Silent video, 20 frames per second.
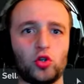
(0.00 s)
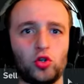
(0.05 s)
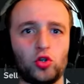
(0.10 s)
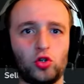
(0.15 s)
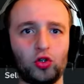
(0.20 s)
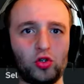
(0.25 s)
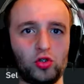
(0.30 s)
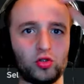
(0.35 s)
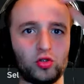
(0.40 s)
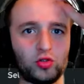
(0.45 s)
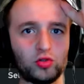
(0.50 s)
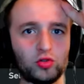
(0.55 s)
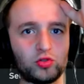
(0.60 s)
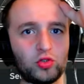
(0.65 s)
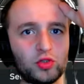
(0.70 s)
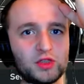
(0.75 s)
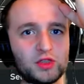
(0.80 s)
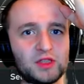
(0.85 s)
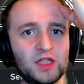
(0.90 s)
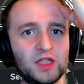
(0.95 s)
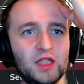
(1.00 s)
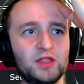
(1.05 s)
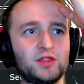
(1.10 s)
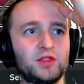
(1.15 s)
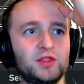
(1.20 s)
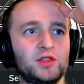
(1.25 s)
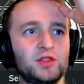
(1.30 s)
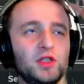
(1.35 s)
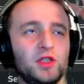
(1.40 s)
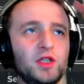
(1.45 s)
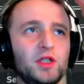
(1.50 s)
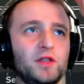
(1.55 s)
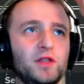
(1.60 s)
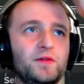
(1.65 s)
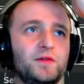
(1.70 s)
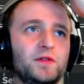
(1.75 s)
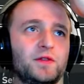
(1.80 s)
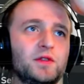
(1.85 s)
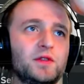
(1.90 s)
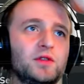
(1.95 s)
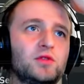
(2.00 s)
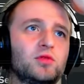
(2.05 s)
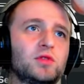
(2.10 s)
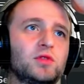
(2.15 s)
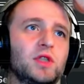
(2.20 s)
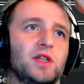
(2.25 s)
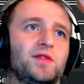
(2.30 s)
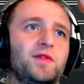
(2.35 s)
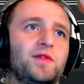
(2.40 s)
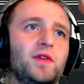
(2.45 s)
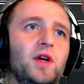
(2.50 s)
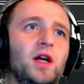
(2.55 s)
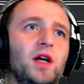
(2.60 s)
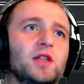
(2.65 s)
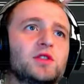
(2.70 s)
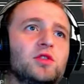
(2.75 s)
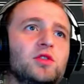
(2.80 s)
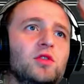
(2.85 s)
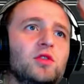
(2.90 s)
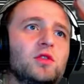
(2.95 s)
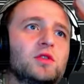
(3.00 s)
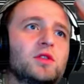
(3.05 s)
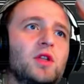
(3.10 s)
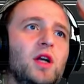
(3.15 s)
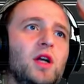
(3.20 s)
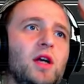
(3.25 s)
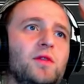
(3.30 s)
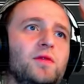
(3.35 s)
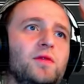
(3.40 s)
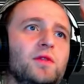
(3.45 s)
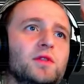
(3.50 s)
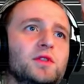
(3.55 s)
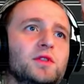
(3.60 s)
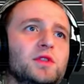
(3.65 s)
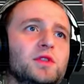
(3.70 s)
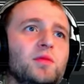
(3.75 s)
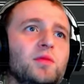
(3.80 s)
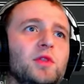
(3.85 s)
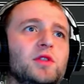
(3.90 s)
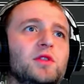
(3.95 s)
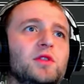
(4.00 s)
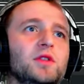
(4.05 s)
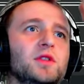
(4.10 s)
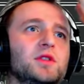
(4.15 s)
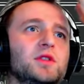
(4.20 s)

To, mhm. to znajdź je w, tutaj w Assault Rifles chyba to